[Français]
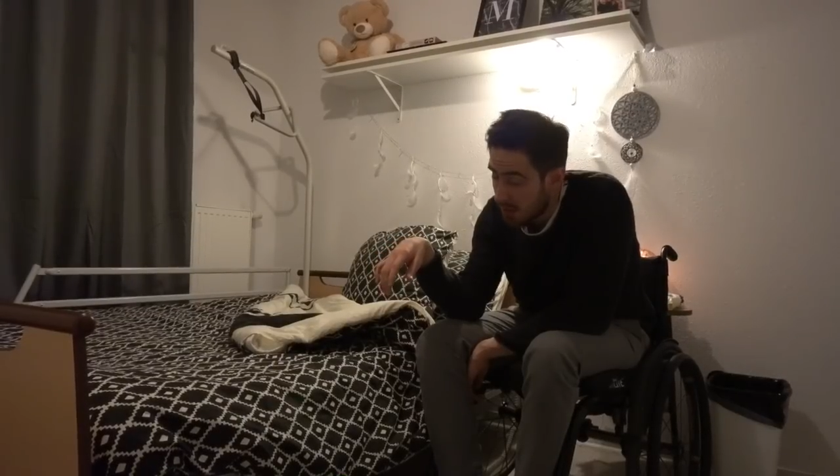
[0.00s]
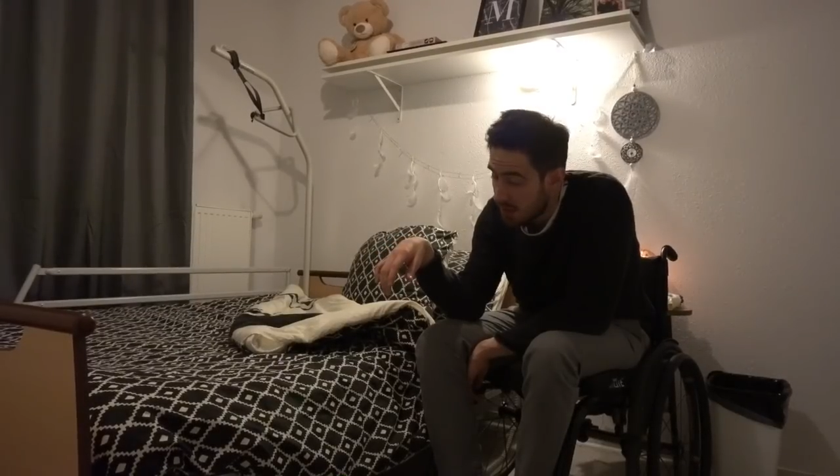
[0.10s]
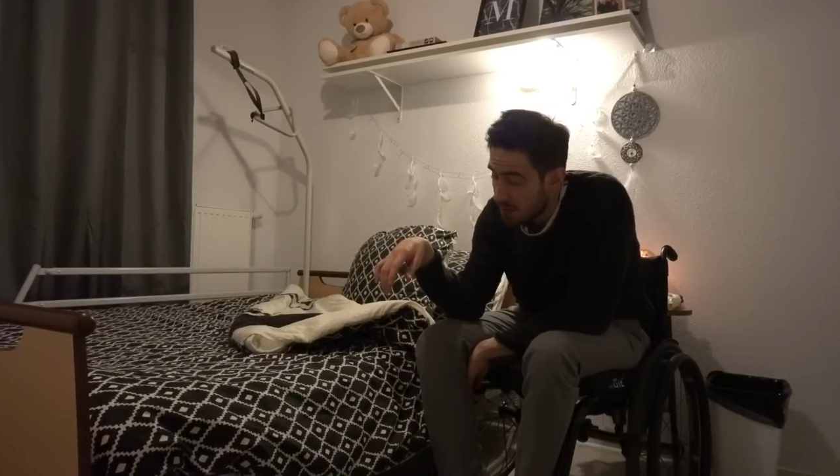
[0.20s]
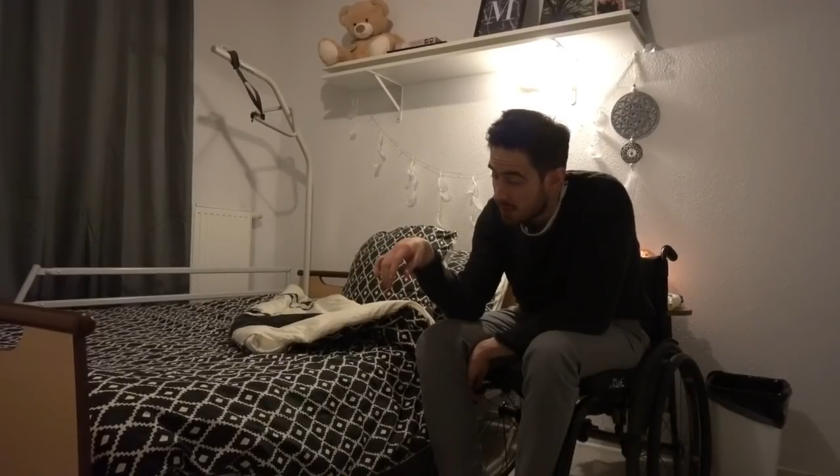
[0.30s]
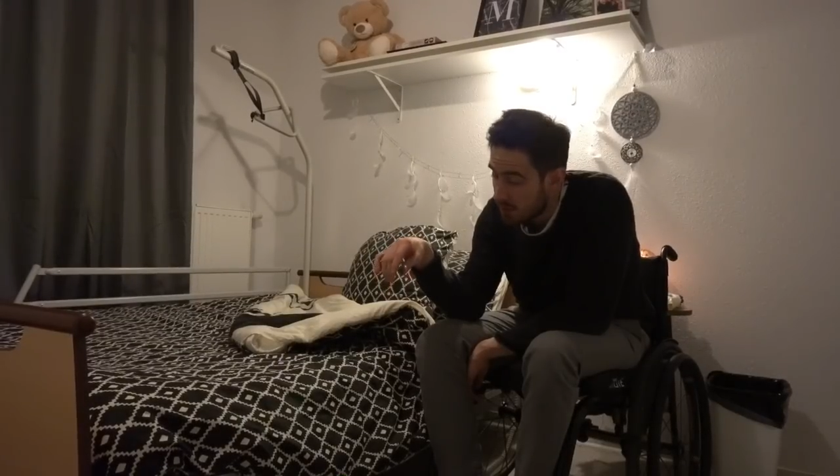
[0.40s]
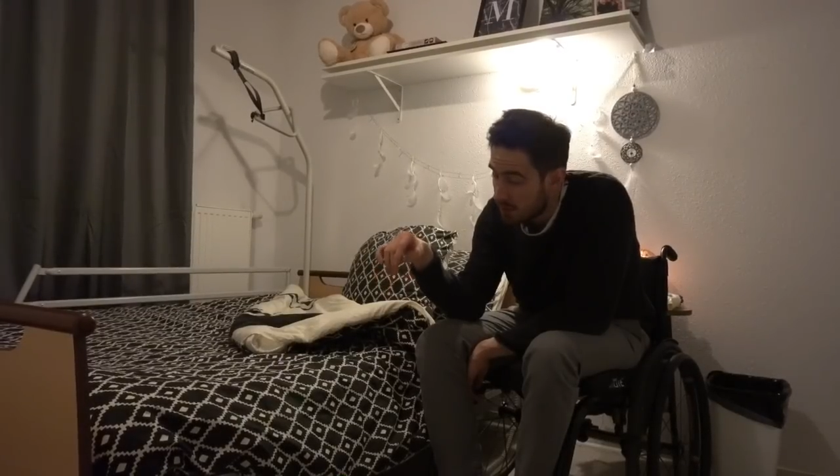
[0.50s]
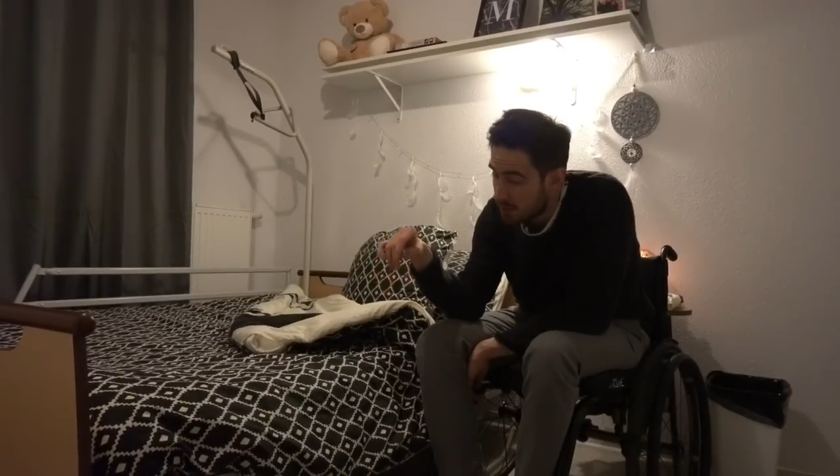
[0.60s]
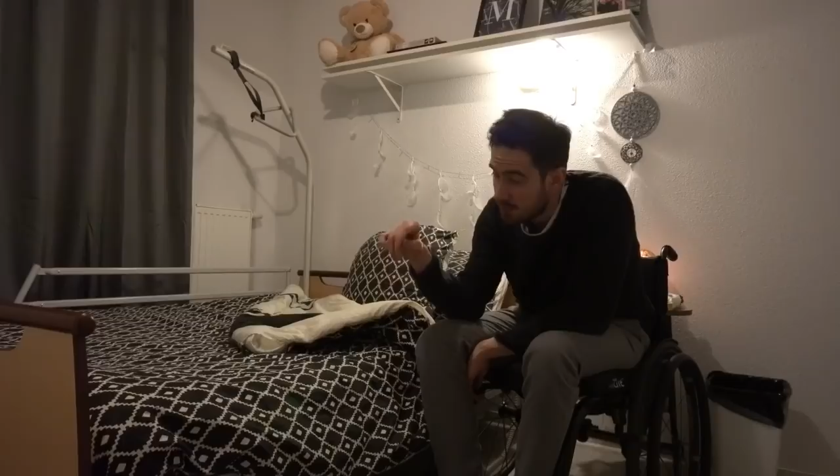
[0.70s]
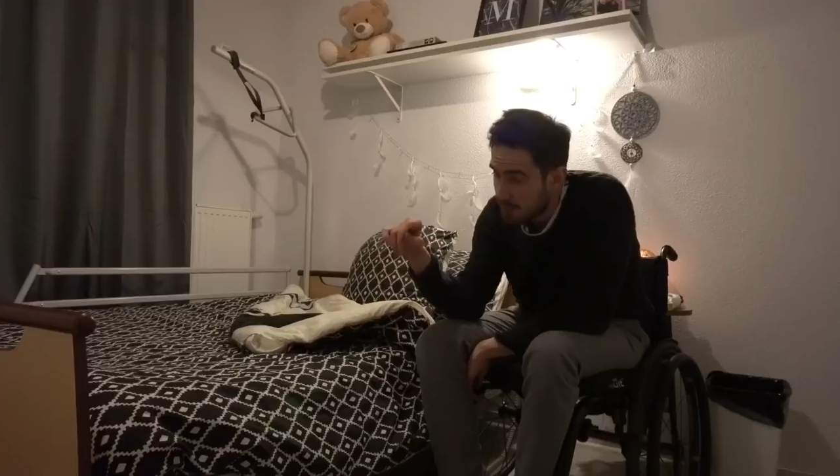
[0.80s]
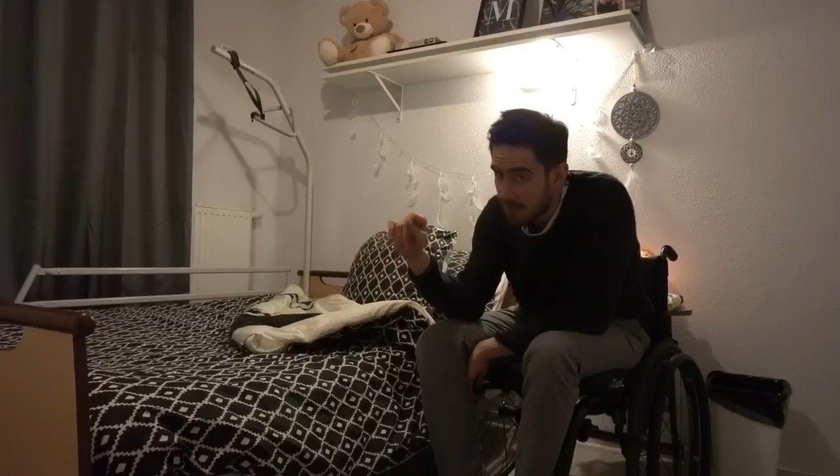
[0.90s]
et euh,
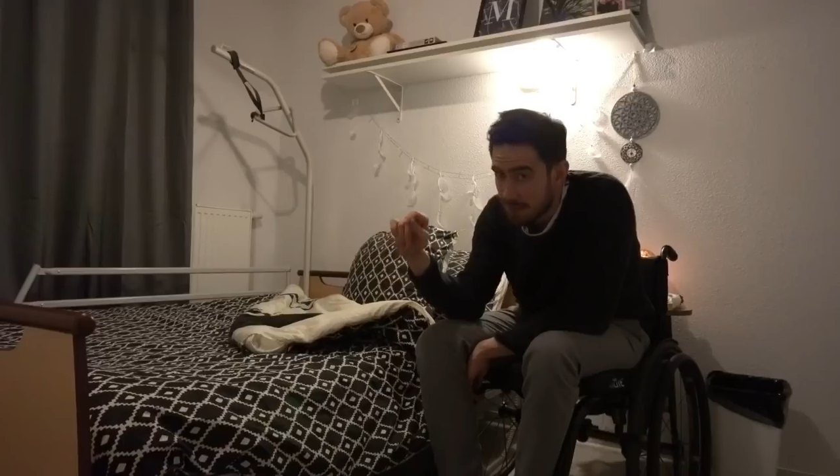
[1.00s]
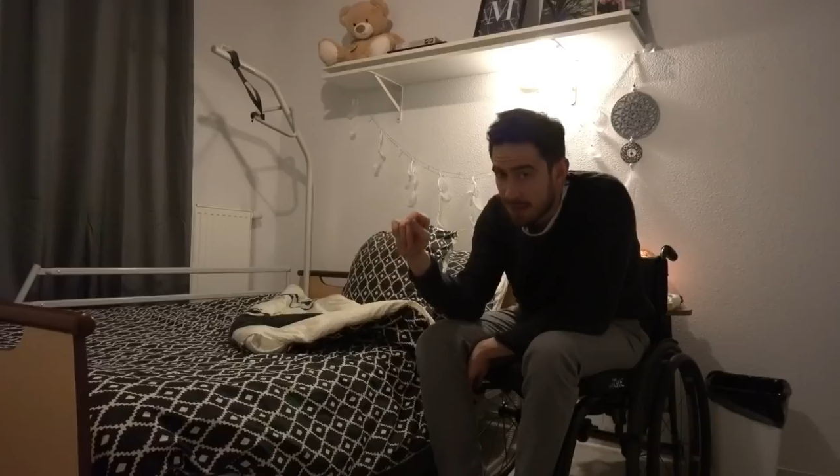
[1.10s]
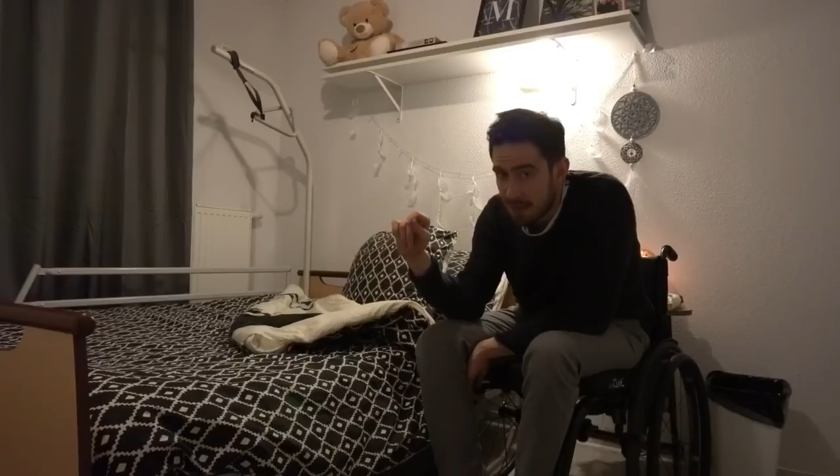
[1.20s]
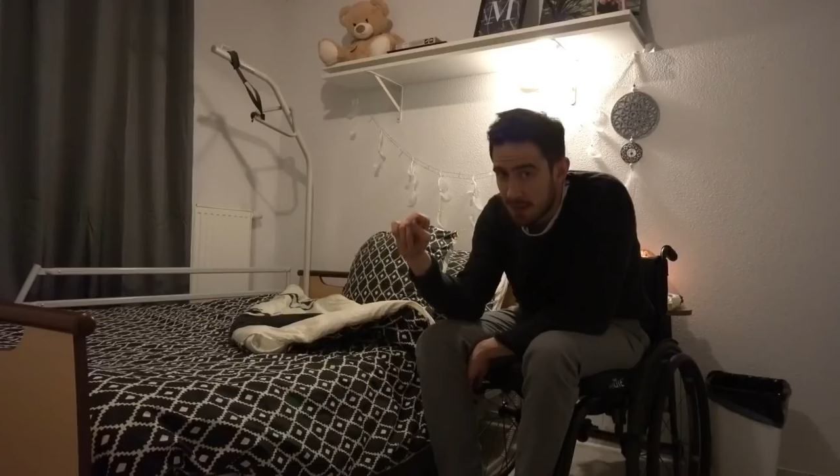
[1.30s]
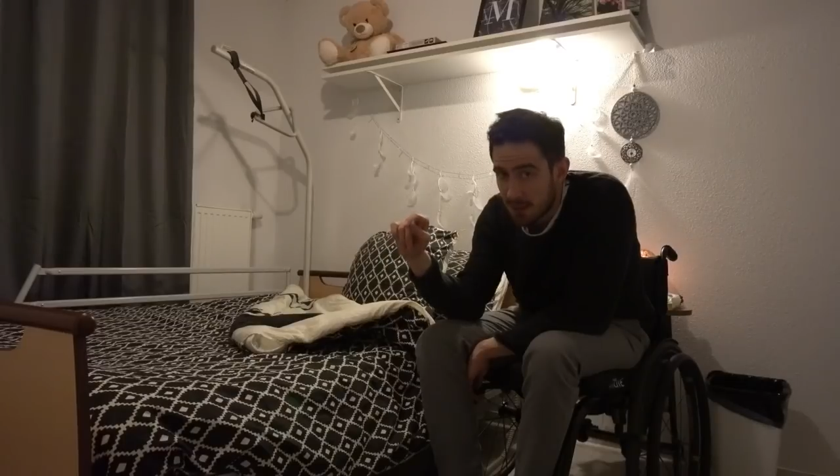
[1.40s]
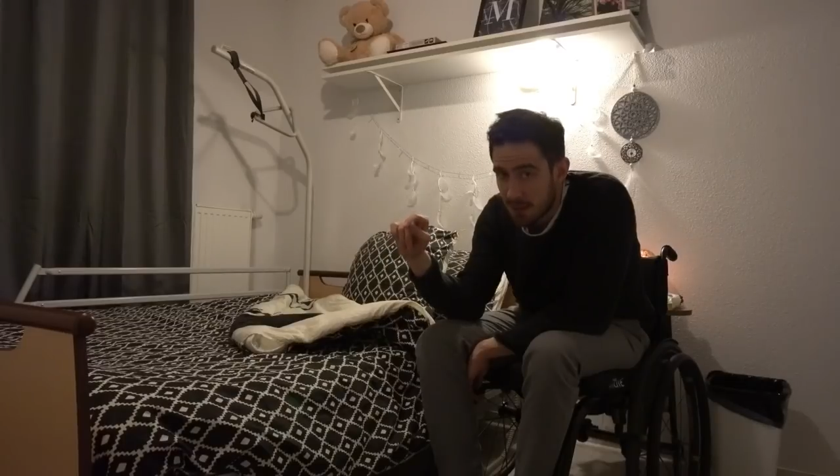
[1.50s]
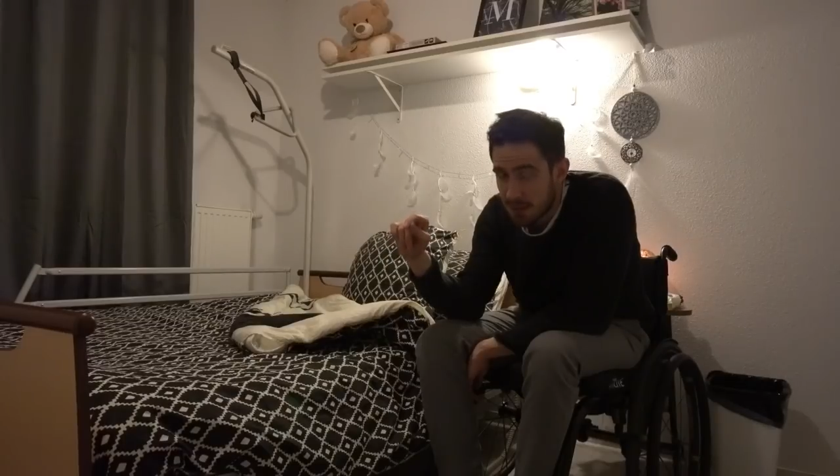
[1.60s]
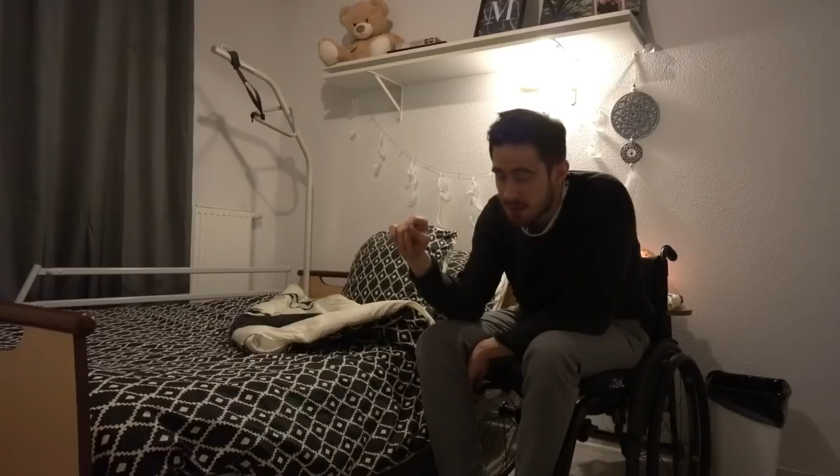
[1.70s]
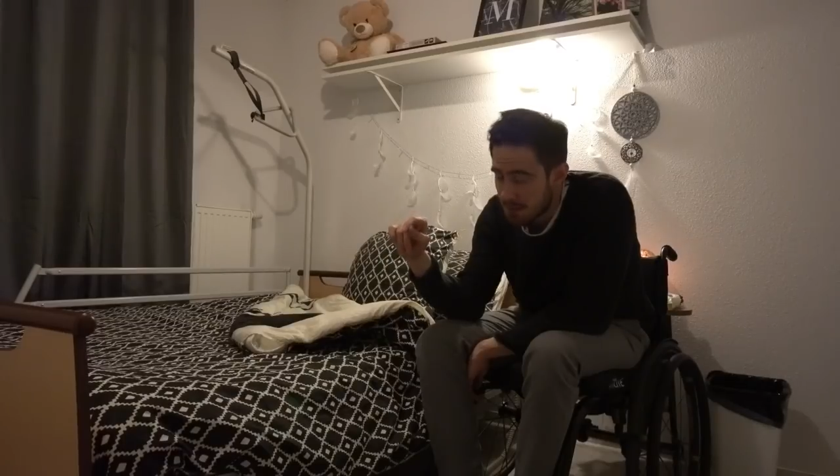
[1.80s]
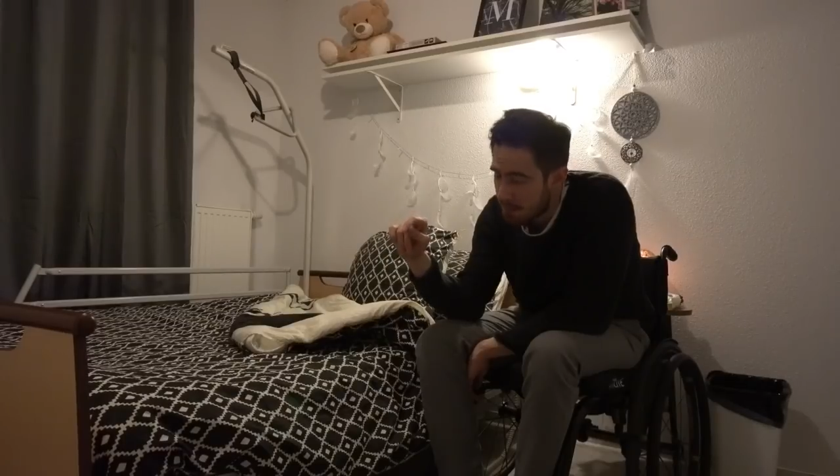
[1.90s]
avec la
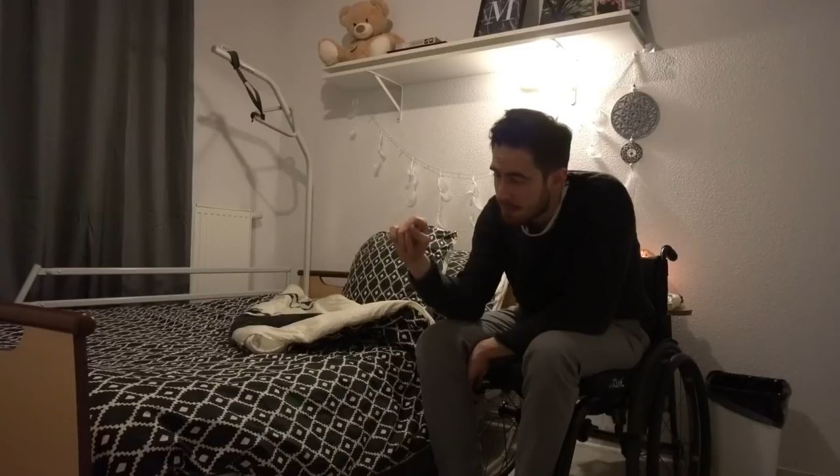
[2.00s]
ténodèse